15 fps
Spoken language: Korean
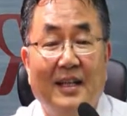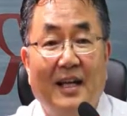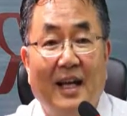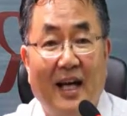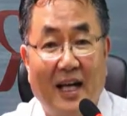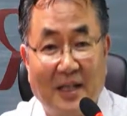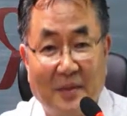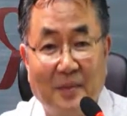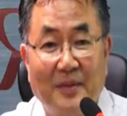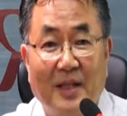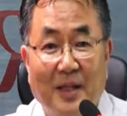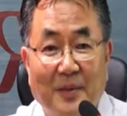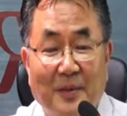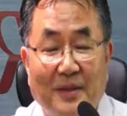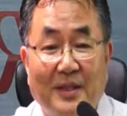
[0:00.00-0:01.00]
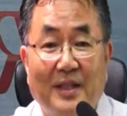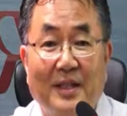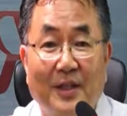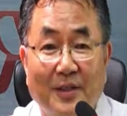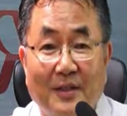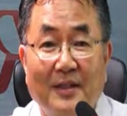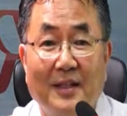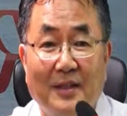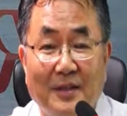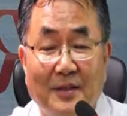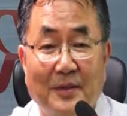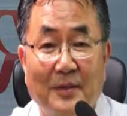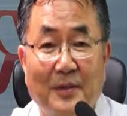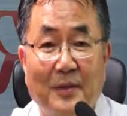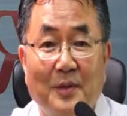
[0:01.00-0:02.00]
아름다운
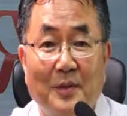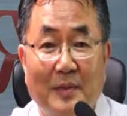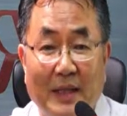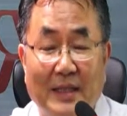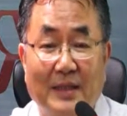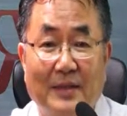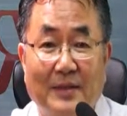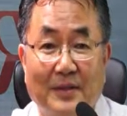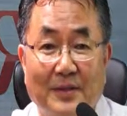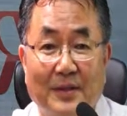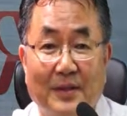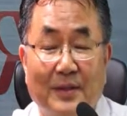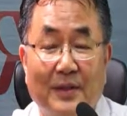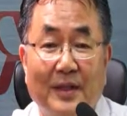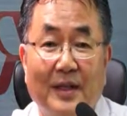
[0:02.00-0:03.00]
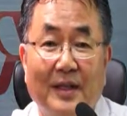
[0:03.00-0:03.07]
컨텐트로 만들어서